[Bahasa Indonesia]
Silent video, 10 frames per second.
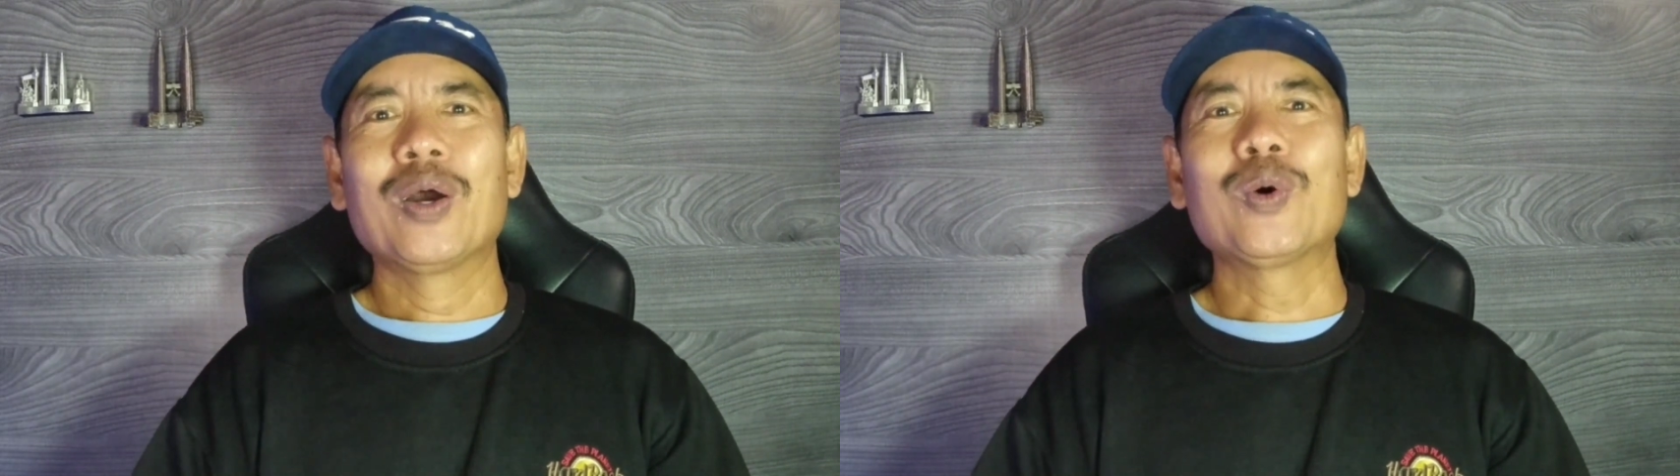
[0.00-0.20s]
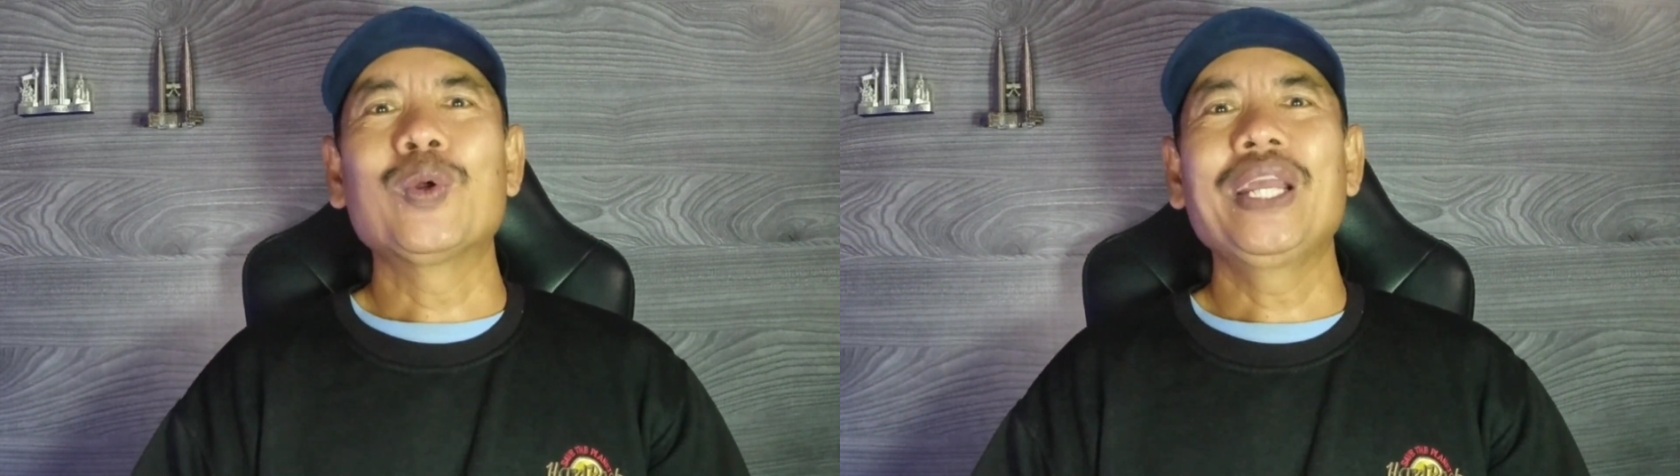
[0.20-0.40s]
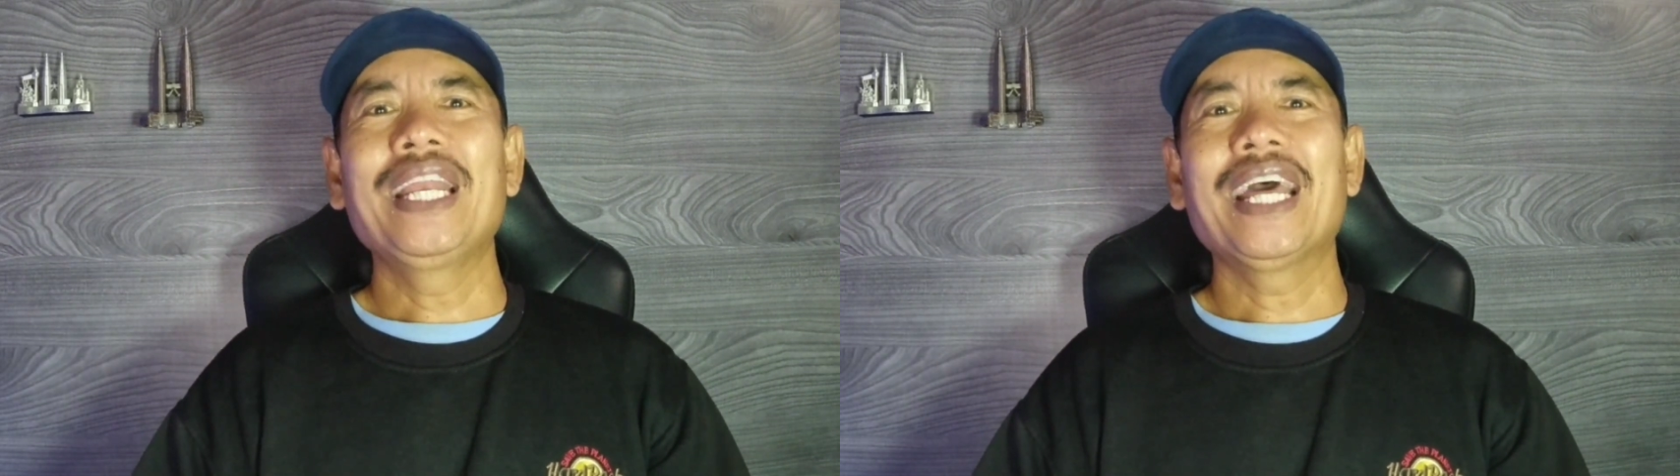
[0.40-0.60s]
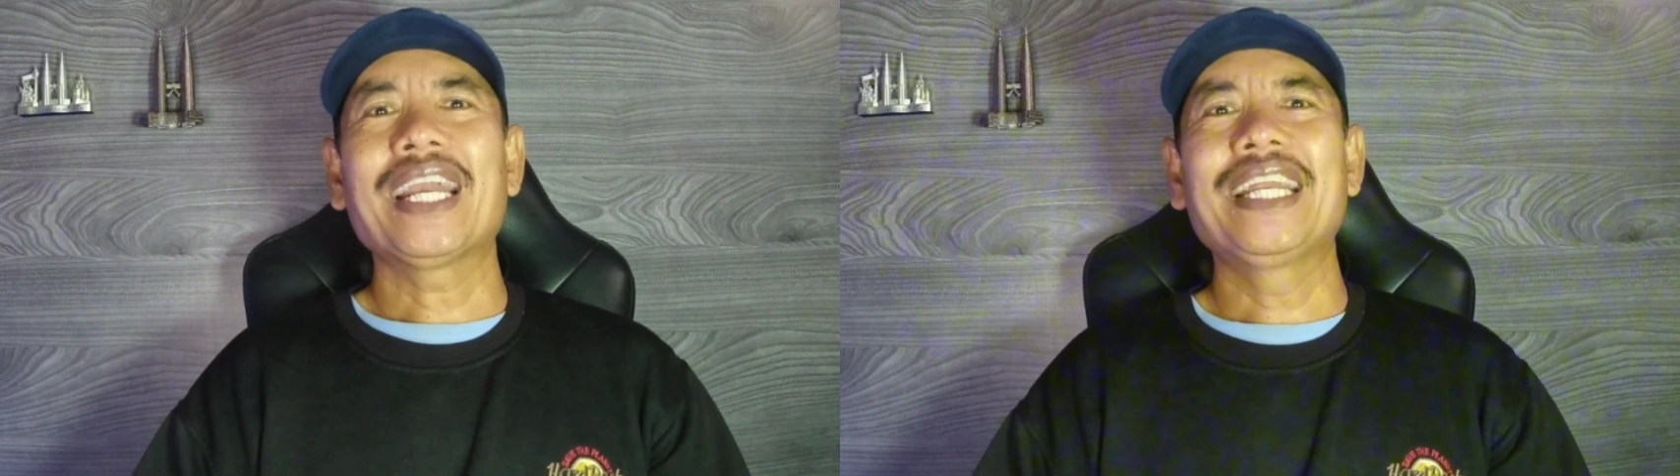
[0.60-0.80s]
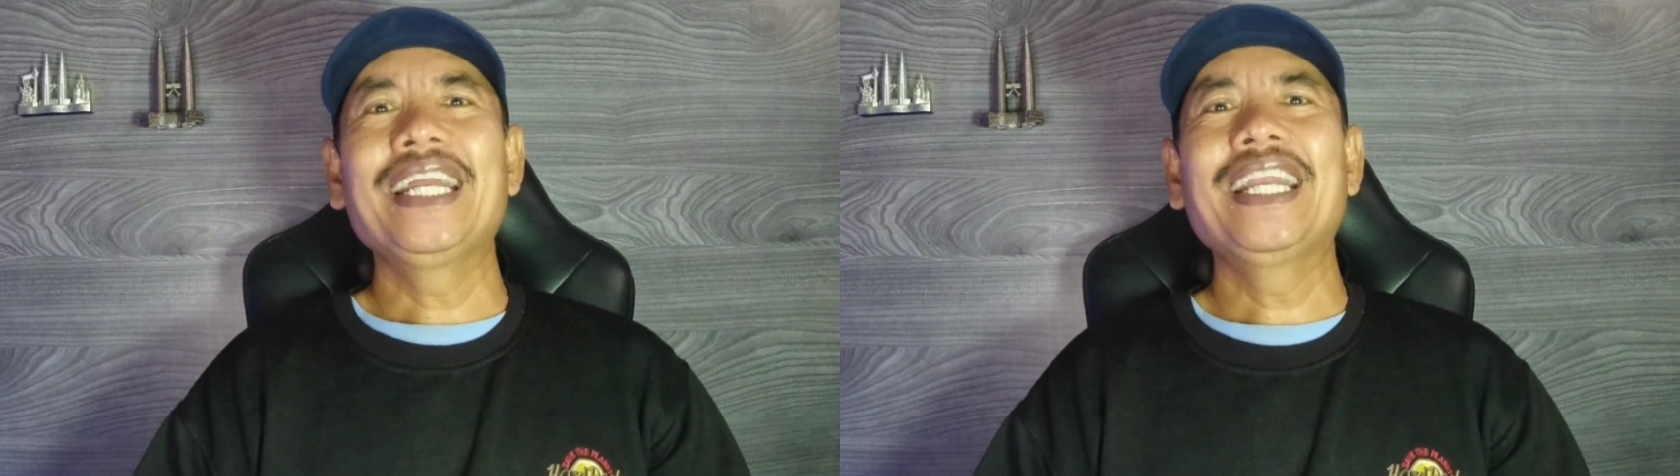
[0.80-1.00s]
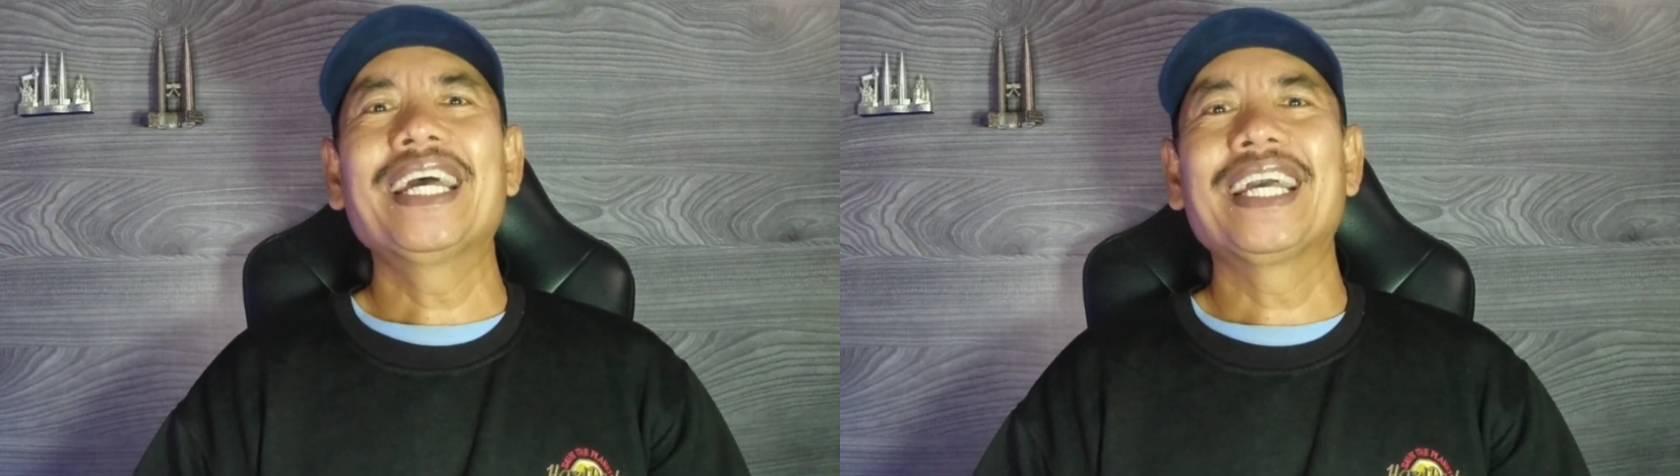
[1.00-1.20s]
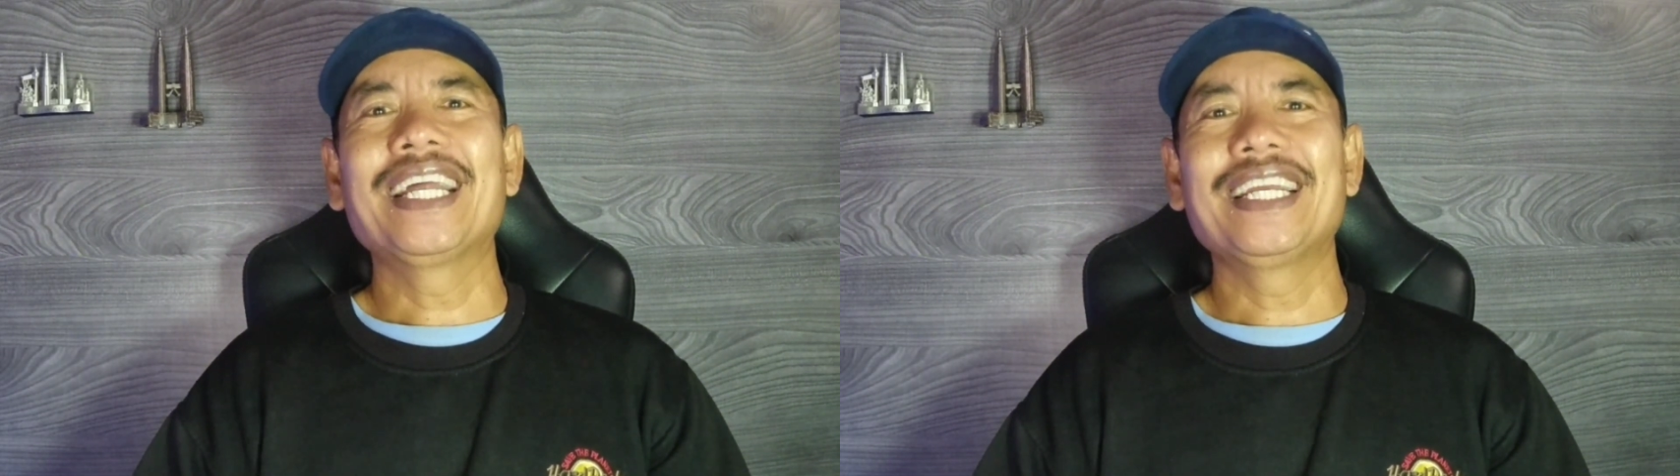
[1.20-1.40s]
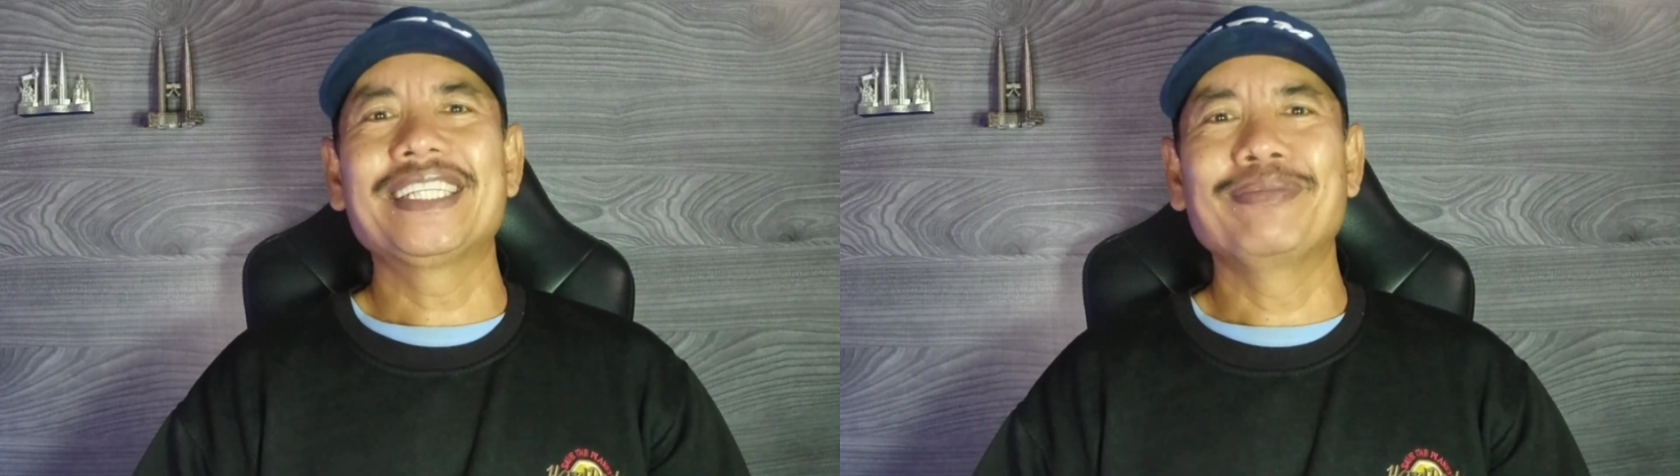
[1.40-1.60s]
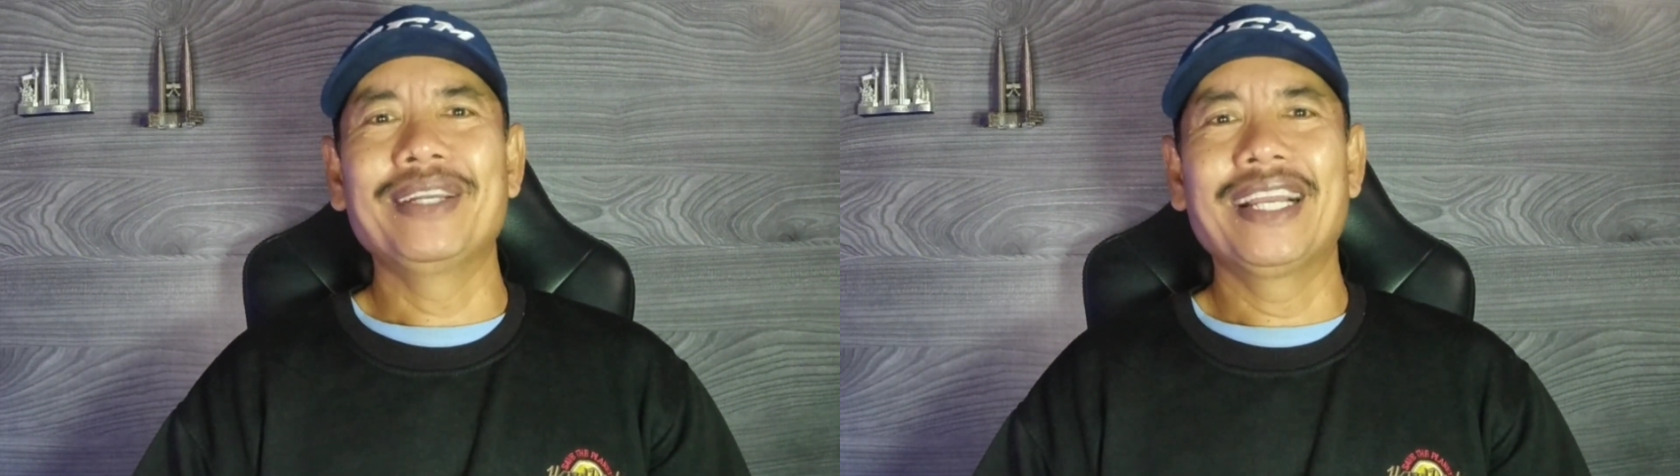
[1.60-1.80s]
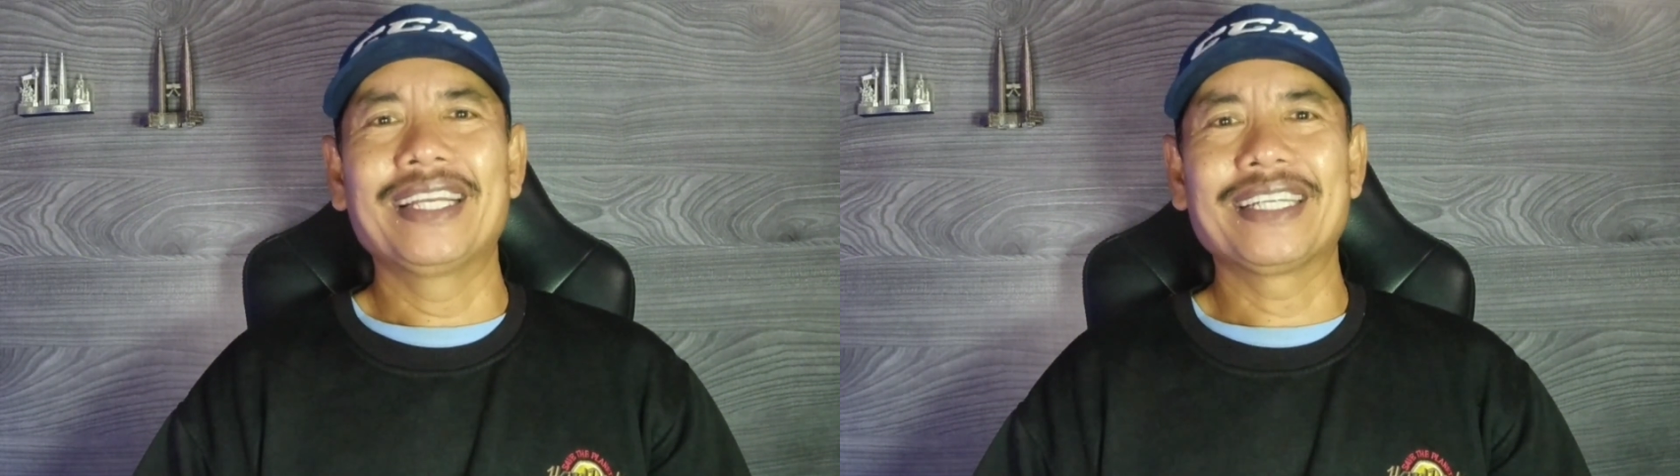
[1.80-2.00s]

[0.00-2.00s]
kuliner di negeri sembilan